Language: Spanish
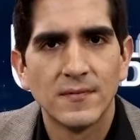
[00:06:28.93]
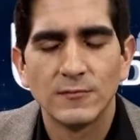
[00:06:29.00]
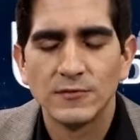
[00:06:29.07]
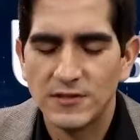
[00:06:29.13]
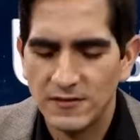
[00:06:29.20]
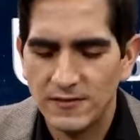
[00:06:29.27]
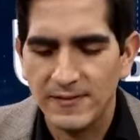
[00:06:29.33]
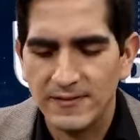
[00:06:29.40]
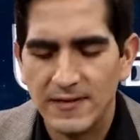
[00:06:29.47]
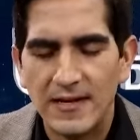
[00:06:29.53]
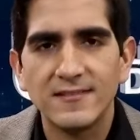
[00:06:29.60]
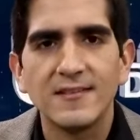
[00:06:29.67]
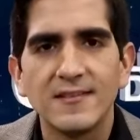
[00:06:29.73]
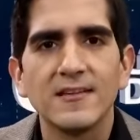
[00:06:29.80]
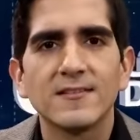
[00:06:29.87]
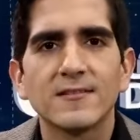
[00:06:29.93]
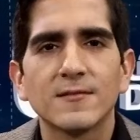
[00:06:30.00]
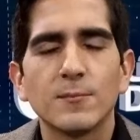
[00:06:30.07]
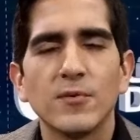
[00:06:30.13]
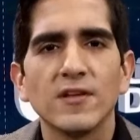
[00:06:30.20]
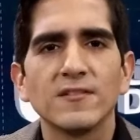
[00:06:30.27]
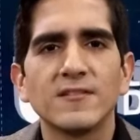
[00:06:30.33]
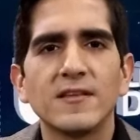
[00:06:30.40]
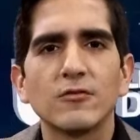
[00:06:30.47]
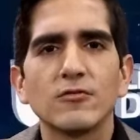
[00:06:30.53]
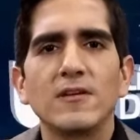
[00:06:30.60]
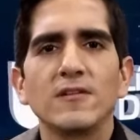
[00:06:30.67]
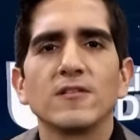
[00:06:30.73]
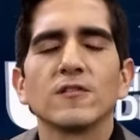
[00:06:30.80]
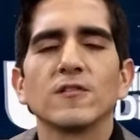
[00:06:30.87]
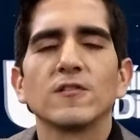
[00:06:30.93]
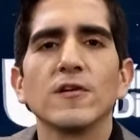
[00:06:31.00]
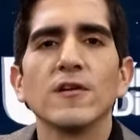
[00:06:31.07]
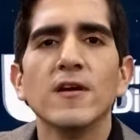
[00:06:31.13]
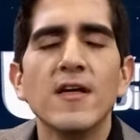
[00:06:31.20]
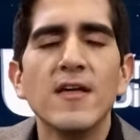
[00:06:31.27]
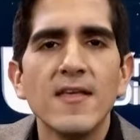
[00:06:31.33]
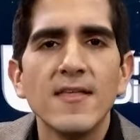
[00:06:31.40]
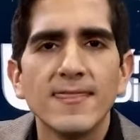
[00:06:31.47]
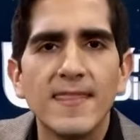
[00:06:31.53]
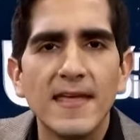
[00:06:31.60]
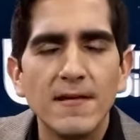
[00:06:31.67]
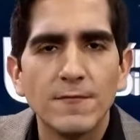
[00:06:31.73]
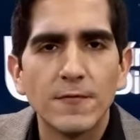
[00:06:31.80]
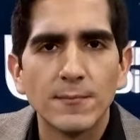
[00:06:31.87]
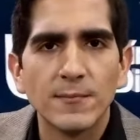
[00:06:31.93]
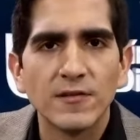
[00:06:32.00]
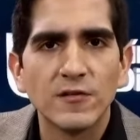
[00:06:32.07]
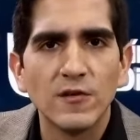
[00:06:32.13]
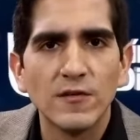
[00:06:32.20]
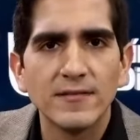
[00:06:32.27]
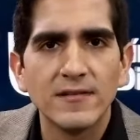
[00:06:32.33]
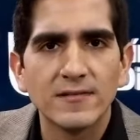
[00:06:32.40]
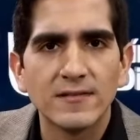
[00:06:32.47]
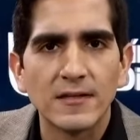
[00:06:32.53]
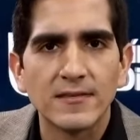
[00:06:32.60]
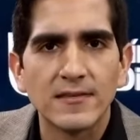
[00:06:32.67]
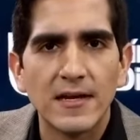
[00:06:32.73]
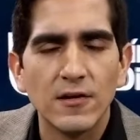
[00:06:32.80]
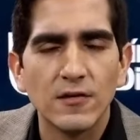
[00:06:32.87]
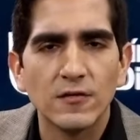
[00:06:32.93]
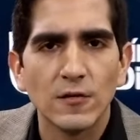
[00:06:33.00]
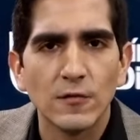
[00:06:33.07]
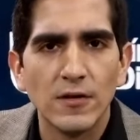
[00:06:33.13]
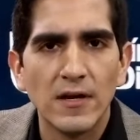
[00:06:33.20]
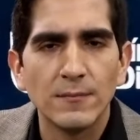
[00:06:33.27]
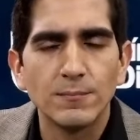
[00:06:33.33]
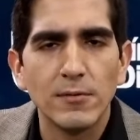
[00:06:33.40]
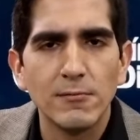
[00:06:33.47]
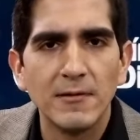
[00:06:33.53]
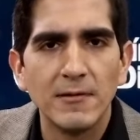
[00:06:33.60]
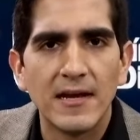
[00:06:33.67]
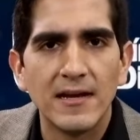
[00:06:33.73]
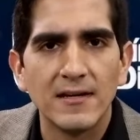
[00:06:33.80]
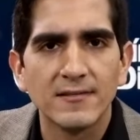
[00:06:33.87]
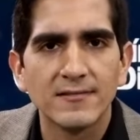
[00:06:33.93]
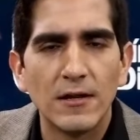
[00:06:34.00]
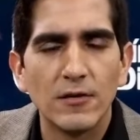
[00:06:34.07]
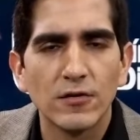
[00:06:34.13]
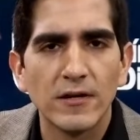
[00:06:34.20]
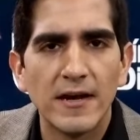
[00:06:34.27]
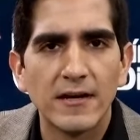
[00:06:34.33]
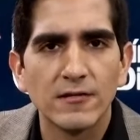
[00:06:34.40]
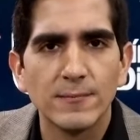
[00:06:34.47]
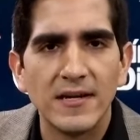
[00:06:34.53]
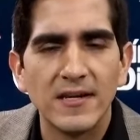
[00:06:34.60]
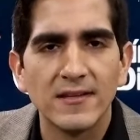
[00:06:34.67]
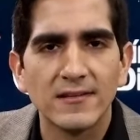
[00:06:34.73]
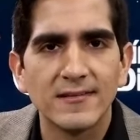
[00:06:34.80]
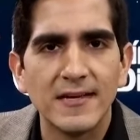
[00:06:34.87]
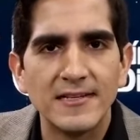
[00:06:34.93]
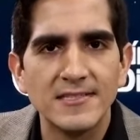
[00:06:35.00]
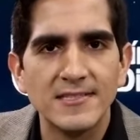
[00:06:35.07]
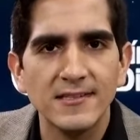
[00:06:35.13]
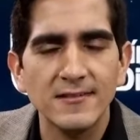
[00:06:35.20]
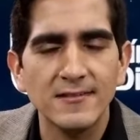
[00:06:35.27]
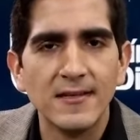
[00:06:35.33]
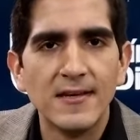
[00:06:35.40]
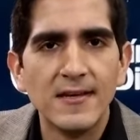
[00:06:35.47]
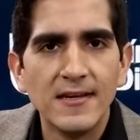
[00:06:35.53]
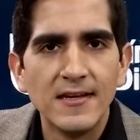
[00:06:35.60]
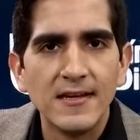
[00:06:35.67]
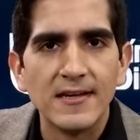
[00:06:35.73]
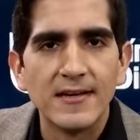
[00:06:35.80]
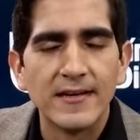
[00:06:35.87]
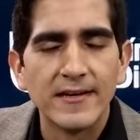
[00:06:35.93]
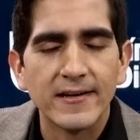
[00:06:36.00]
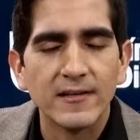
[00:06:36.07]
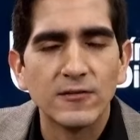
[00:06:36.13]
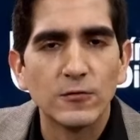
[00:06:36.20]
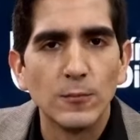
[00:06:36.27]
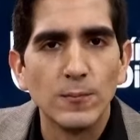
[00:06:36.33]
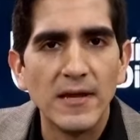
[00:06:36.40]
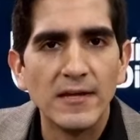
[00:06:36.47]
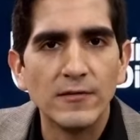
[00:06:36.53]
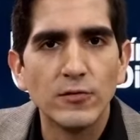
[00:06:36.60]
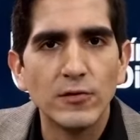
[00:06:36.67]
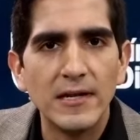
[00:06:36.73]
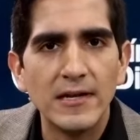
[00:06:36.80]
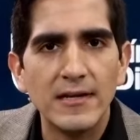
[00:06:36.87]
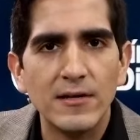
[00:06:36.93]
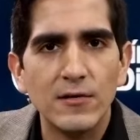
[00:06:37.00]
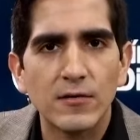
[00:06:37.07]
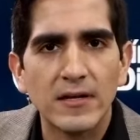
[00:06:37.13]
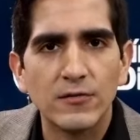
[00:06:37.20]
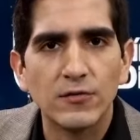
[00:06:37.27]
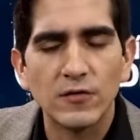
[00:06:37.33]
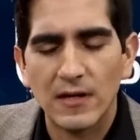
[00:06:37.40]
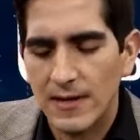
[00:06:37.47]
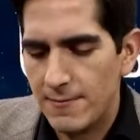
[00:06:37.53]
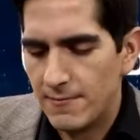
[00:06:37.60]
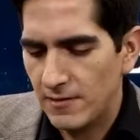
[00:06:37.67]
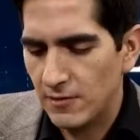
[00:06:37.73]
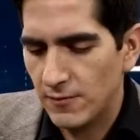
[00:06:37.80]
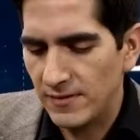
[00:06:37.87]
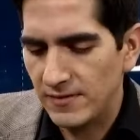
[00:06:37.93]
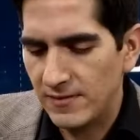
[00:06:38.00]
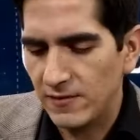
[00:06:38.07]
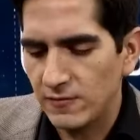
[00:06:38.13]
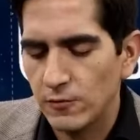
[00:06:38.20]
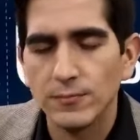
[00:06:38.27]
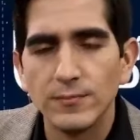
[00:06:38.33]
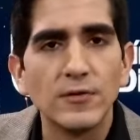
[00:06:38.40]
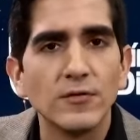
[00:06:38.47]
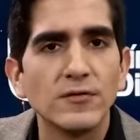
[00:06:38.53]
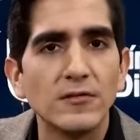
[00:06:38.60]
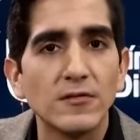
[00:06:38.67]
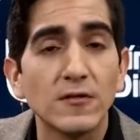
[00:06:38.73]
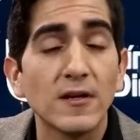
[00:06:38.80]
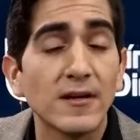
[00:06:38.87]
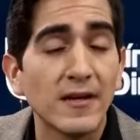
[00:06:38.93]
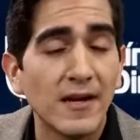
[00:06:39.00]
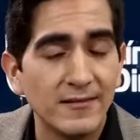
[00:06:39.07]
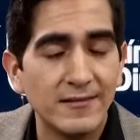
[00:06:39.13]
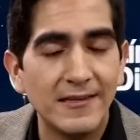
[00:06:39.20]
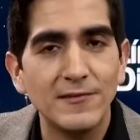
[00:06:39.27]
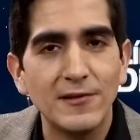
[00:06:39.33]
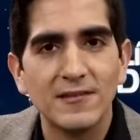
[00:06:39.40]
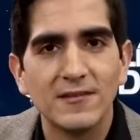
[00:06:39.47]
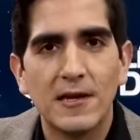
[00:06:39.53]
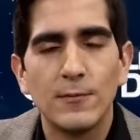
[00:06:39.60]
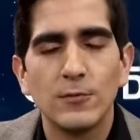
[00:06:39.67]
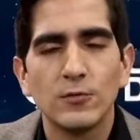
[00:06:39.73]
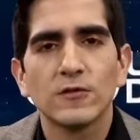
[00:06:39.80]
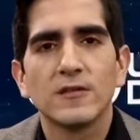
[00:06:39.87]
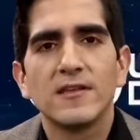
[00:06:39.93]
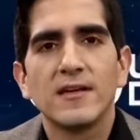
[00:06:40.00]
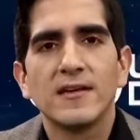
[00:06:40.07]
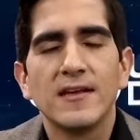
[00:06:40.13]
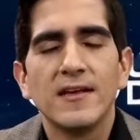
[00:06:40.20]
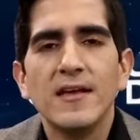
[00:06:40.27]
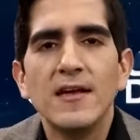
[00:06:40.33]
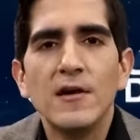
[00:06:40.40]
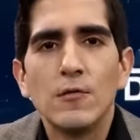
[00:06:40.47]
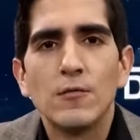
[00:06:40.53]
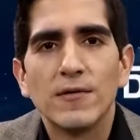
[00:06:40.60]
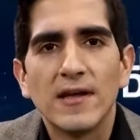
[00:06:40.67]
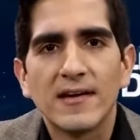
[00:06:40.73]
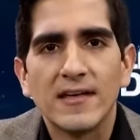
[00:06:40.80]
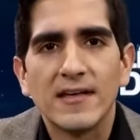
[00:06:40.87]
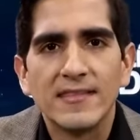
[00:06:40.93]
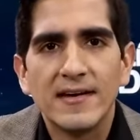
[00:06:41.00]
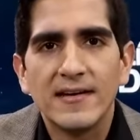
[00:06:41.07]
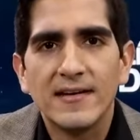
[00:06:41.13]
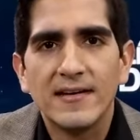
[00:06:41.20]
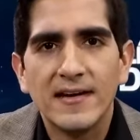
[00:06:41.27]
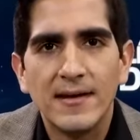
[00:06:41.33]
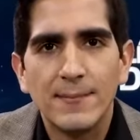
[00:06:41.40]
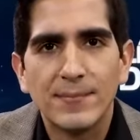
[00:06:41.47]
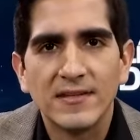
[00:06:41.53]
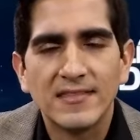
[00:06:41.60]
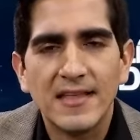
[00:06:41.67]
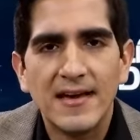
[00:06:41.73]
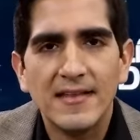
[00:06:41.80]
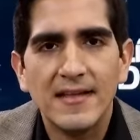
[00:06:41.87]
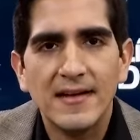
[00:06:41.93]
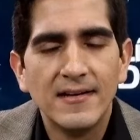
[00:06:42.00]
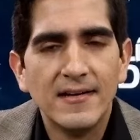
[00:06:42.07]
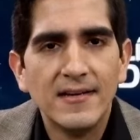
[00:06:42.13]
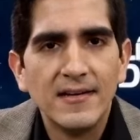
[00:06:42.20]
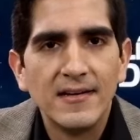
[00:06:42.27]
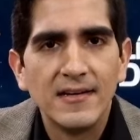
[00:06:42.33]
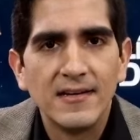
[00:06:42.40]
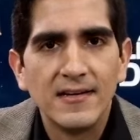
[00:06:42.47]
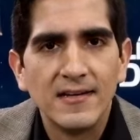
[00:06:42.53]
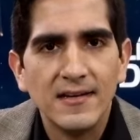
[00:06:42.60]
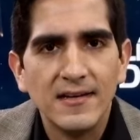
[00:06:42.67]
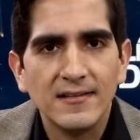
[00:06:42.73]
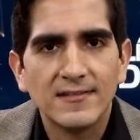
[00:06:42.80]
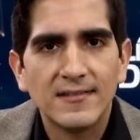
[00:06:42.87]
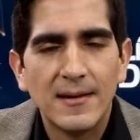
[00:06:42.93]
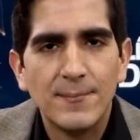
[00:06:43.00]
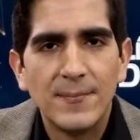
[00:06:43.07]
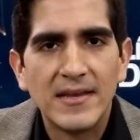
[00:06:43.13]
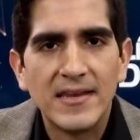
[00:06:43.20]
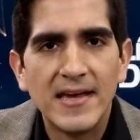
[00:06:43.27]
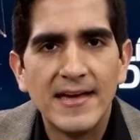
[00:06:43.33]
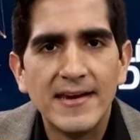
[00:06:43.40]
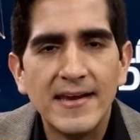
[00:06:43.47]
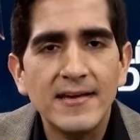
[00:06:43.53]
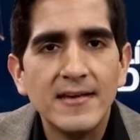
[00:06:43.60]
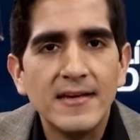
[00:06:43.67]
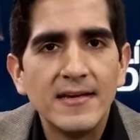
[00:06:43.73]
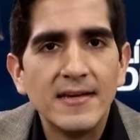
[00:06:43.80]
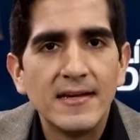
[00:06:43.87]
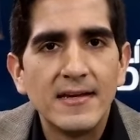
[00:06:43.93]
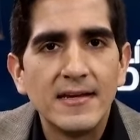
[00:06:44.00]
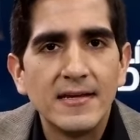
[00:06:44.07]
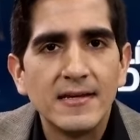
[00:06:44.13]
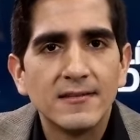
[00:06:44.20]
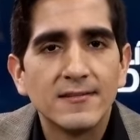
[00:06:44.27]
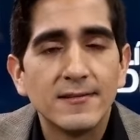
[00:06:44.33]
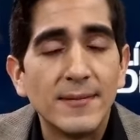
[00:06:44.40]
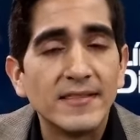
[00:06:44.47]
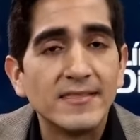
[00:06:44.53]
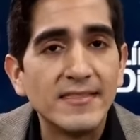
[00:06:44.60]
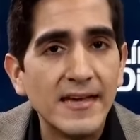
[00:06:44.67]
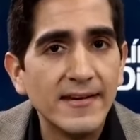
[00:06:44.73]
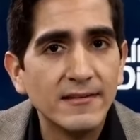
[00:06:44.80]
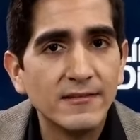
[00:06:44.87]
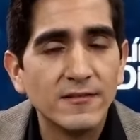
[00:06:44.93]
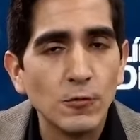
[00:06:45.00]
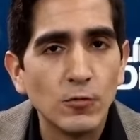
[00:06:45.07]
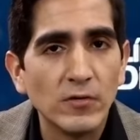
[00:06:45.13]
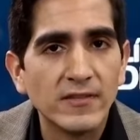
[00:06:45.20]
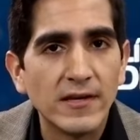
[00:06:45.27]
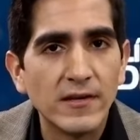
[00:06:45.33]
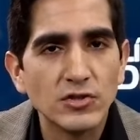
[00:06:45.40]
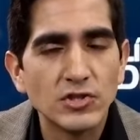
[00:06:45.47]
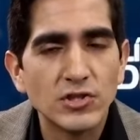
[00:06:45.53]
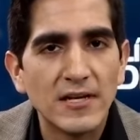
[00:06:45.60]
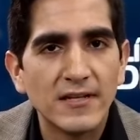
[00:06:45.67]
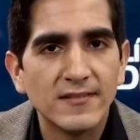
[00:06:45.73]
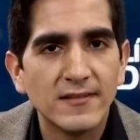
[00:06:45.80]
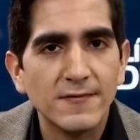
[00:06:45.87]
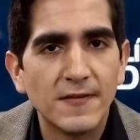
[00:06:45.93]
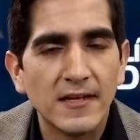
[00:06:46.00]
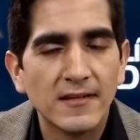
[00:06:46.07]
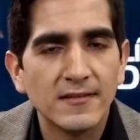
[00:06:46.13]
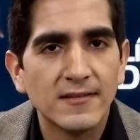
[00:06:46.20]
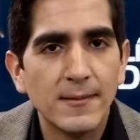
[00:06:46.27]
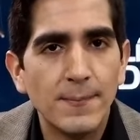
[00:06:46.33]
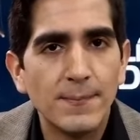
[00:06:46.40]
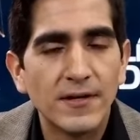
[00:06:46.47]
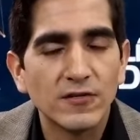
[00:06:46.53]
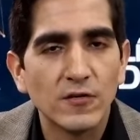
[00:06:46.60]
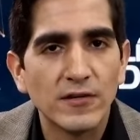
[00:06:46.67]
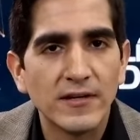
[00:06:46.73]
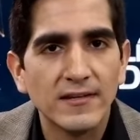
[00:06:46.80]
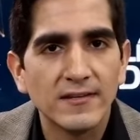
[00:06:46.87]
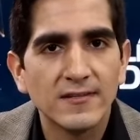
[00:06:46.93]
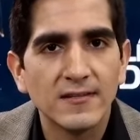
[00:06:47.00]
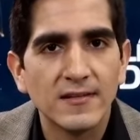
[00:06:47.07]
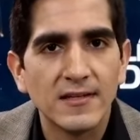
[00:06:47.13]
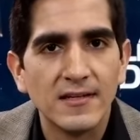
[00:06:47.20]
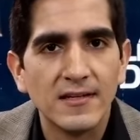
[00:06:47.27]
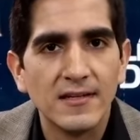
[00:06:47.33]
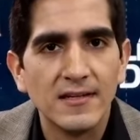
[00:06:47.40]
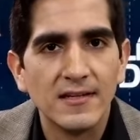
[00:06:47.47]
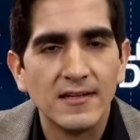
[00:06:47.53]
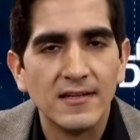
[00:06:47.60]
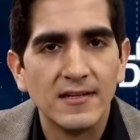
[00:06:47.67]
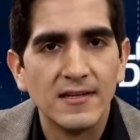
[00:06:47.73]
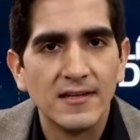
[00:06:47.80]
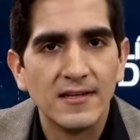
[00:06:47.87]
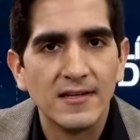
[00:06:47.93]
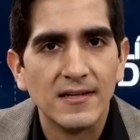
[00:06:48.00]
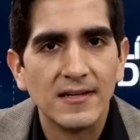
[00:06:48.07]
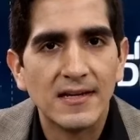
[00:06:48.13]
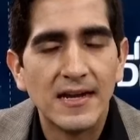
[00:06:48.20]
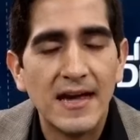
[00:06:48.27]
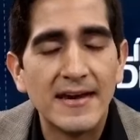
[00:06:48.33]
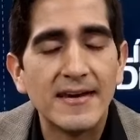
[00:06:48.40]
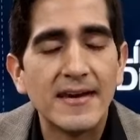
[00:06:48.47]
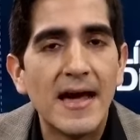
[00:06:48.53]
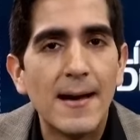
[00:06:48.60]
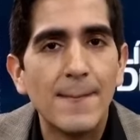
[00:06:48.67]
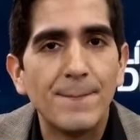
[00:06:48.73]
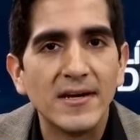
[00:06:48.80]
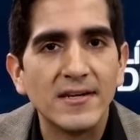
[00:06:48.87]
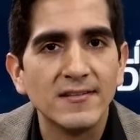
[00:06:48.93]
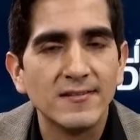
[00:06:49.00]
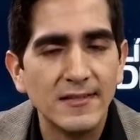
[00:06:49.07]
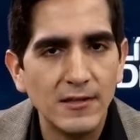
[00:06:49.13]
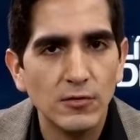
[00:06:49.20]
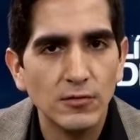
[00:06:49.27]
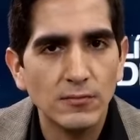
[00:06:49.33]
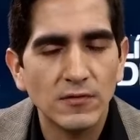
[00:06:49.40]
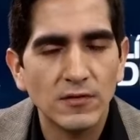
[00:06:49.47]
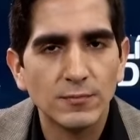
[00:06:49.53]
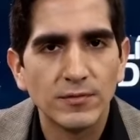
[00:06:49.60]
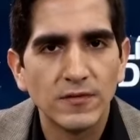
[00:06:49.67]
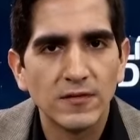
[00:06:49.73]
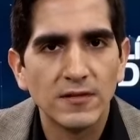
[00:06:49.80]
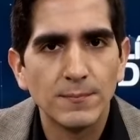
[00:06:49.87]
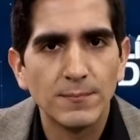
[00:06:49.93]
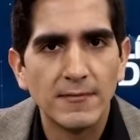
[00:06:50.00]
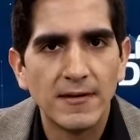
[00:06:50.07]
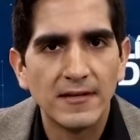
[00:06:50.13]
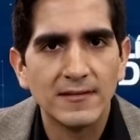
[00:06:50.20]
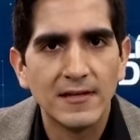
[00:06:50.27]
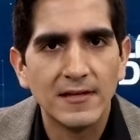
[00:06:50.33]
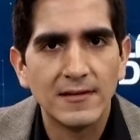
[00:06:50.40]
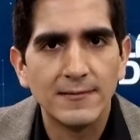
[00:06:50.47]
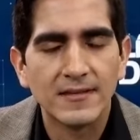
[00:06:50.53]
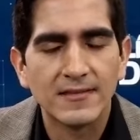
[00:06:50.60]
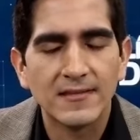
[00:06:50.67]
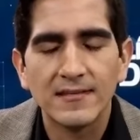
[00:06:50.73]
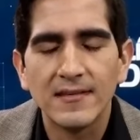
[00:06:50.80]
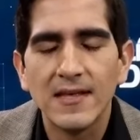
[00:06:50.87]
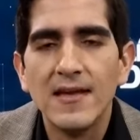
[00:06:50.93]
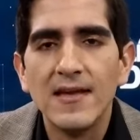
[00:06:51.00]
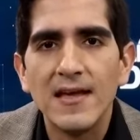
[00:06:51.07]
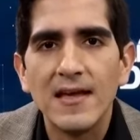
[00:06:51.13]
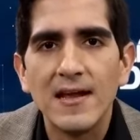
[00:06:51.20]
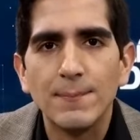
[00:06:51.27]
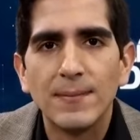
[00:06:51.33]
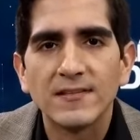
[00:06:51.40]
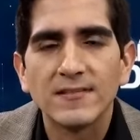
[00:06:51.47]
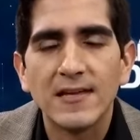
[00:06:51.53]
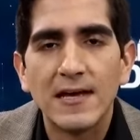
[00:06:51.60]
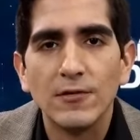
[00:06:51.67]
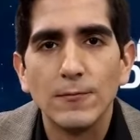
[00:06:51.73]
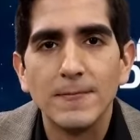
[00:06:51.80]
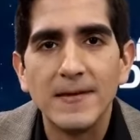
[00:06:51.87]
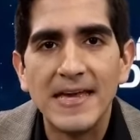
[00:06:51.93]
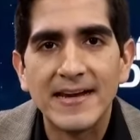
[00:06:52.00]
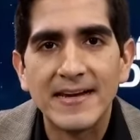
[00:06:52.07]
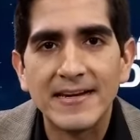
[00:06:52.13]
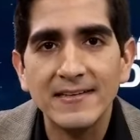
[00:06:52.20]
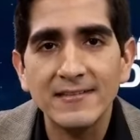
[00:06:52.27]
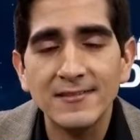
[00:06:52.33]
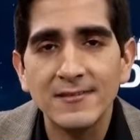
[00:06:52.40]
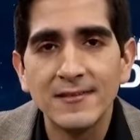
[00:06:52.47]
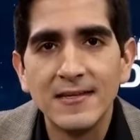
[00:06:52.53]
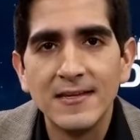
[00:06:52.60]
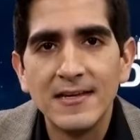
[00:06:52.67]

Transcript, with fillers: Muchísimas gracias por esta actualización de información del secretario de Seguridad Pública del Estado, Gerardo Mérida Sánchez. Eh, resumiéndole lo que nos acaba de comentar hace unos minutitos y agradeciéndole, sabemos que tiene una agenda apretada eh, esta mañana. Eh, se mantienen 58 las cifras de personas que han aparecido después de ser privadas de la libertad el pasado viernes.